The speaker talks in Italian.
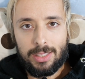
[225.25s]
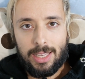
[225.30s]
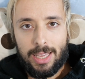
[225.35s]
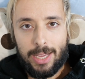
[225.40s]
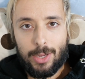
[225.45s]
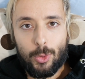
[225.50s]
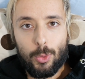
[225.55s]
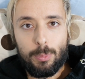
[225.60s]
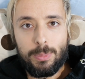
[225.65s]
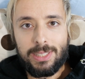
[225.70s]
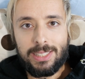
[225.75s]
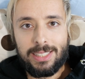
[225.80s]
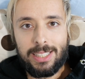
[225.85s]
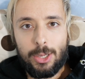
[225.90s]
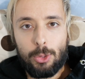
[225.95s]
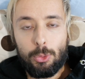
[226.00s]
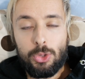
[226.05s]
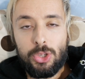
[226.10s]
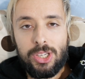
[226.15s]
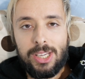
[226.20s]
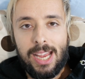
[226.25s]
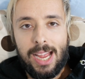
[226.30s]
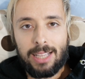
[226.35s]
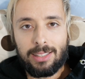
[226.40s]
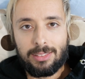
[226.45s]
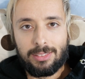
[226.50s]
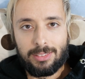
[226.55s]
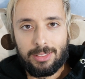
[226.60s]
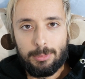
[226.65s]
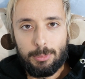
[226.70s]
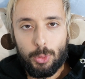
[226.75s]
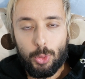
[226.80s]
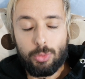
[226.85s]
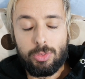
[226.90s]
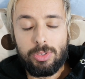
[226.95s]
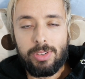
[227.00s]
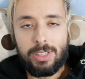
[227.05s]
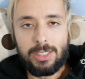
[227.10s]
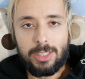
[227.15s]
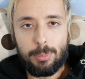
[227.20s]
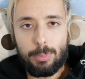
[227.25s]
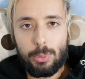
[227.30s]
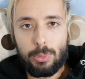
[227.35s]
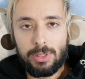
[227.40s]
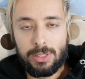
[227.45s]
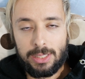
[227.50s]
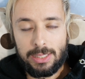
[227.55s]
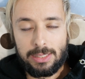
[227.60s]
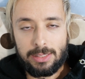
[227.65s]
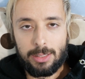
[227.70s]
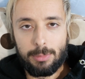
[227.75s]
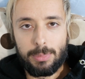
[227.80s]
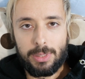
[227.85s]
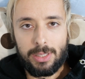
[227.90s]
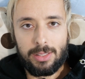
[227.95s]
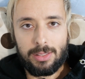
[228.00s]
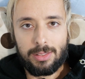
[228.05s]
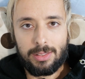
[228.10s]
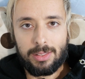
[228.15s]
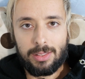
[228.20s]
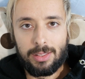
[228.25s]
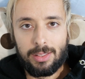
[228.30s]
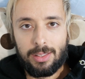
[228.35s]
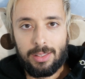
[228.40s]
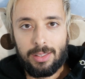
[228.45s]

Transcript: È come se ogni attimo lo vivessi più intensamente.